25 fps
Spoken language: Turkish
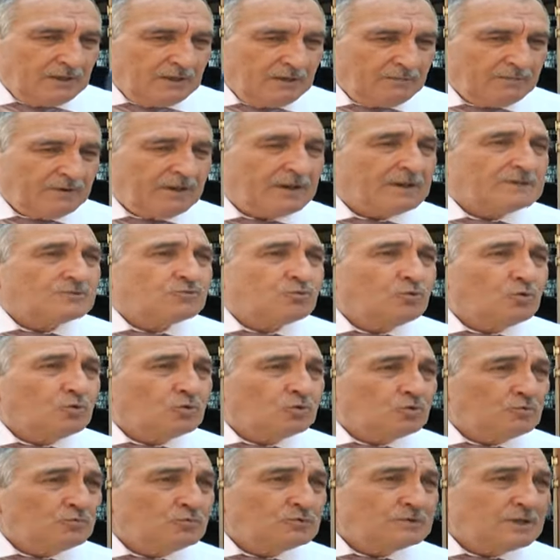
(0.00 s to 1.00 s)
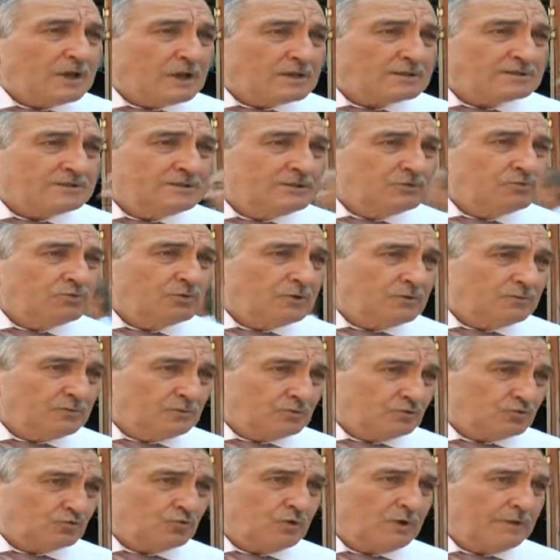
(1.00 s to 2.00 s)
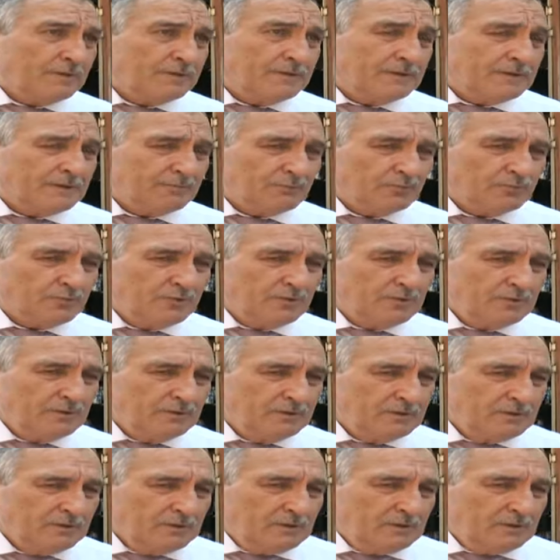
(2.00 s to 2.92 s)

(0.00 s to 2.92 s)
Ama as, ordumuz asli görevini şu anda yapıyor.